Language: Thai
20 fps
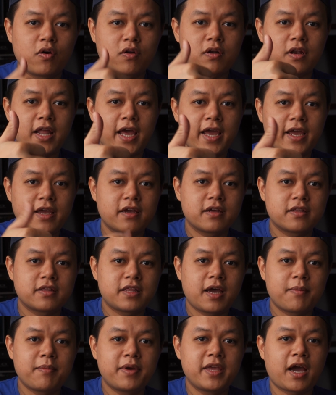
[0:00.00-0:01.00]
กดไลค์
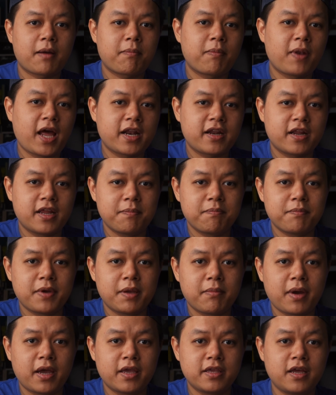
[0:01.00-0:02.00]
ถ้าไม่อยากพลาดคลิป
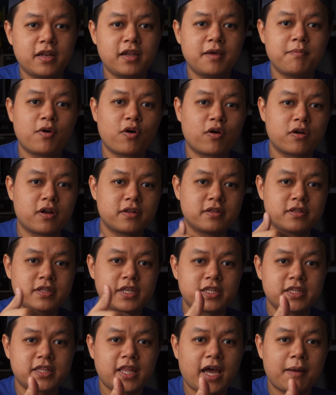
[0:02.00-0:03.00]
ใหม่ๆ อย่าลืมกด
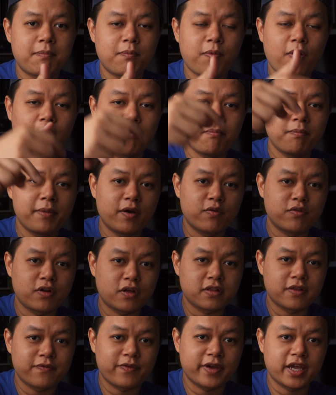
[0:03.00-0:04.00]
ติดตามพร้อมเบล
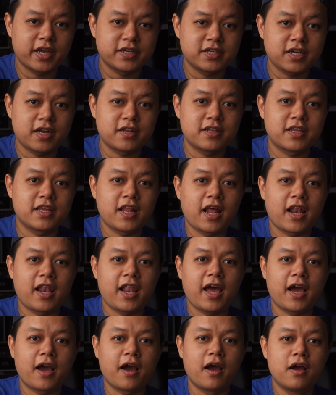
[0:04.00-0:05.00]
notification ที่ด้าน
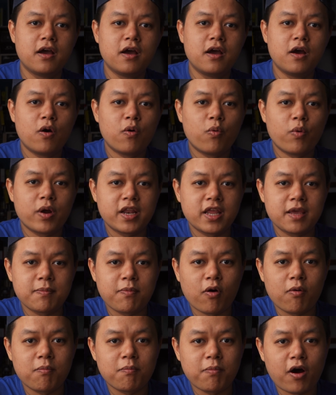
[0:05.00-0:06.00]
ล่าง วันนี้
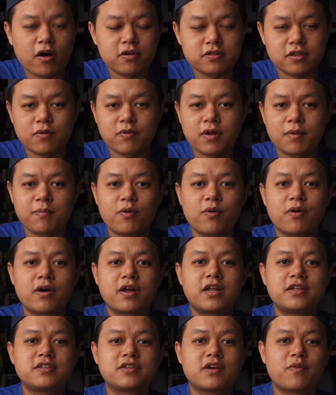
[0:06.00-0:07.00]
ผมพองธนรัตน์พงศ์ค
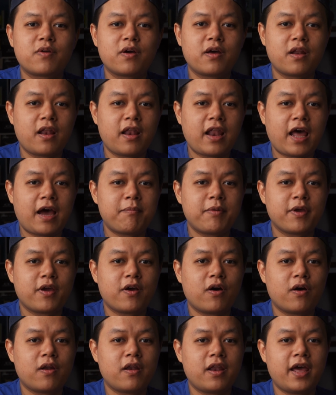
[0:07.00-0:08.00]
ณะเจริญลาไป
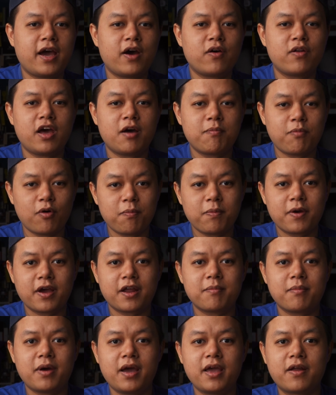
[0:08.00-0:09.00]
ก่อนแล้ว แล้วพบกั
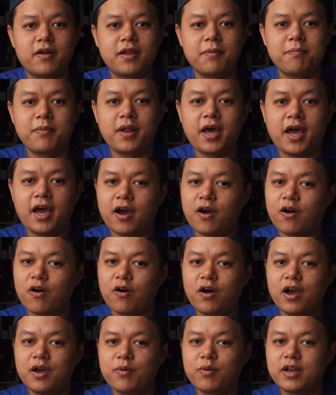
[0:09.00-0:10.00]
นใหม่คลิปหน้า ขอ
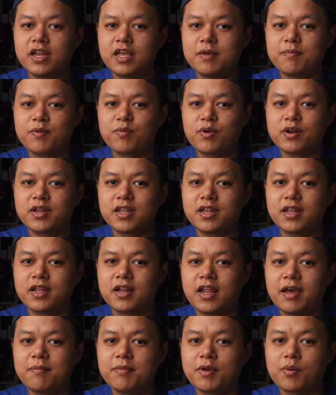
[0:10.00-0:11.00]
ให้วันนี้เป็นวันที่ดี
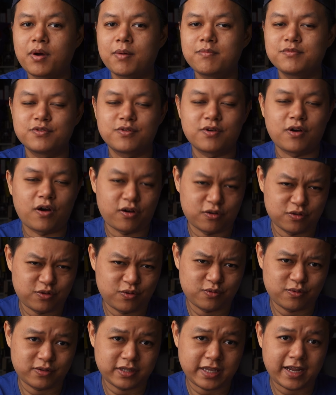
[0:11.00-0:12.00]
และมีความสุขของทุ
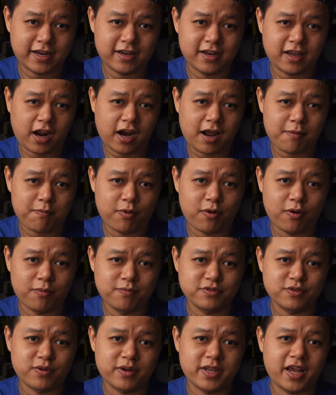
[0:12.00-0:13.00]
กๆทท่านนะครับ ผม
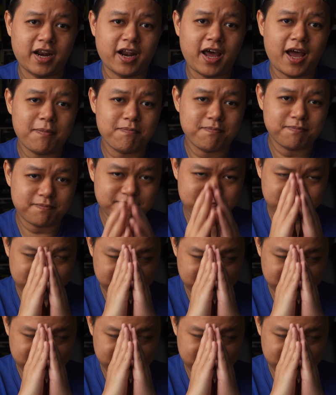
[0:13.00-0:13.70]
สวัสดีครับ